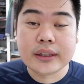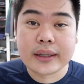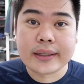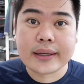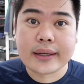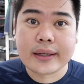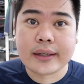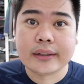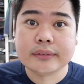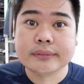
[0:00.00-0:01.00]

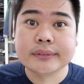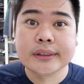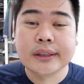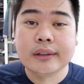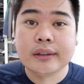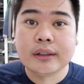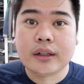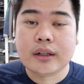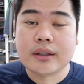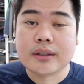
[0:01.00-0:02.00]
Kaya
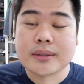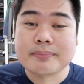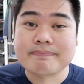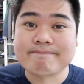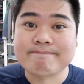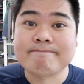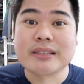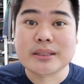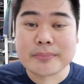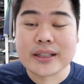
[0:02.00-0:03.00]
um,
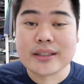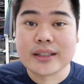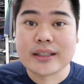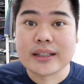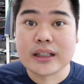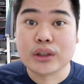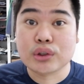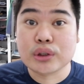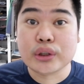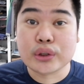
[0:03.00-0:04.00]
mas maganda talaga
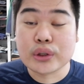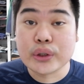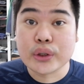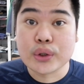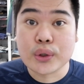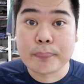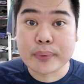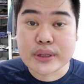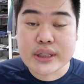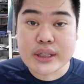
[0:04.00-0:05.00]
tuloy-tuloy yung
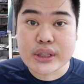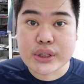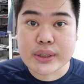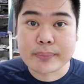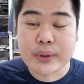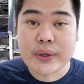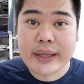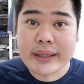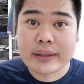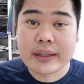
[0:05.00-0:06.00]
procedure mo.
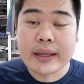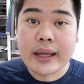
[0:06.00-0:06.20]
And